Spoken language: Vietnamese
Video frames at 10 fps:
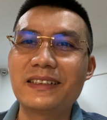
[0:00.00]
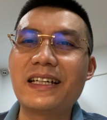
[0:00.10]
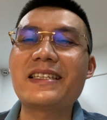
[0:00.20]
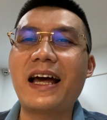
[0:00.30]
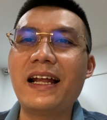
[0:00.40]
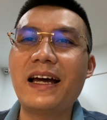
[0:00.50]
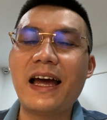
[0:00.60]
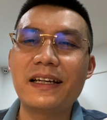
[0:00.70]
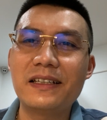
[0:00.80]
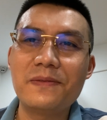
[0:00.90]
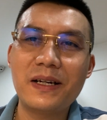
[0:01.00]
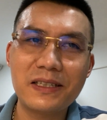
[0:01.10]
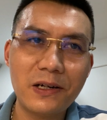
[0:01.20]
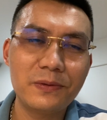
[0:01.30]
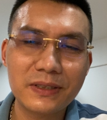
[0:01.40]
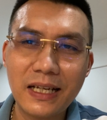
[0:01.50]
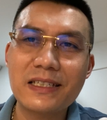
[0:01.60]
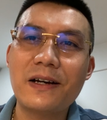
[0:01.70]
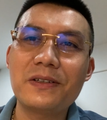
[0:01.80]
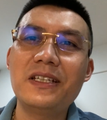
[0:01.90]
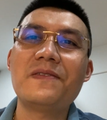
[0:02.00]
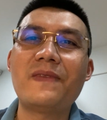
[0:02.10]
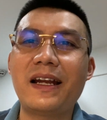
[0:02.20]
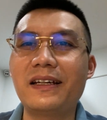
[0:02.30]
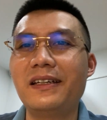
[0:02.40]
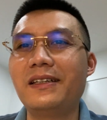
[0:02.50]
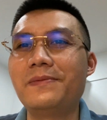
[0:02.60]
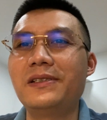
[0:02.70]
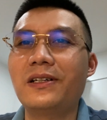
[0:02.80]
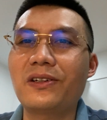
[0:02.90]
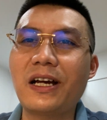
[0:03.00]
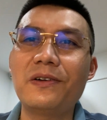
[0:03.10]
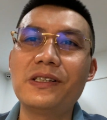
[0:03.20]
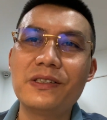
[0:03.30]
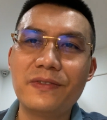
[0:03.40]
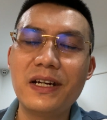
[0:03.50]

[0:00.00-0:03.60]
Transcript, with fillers: đánh giá là hai cái kính bằng nhau, tại sao cứ thích bán cây kim cương nó cao hơn.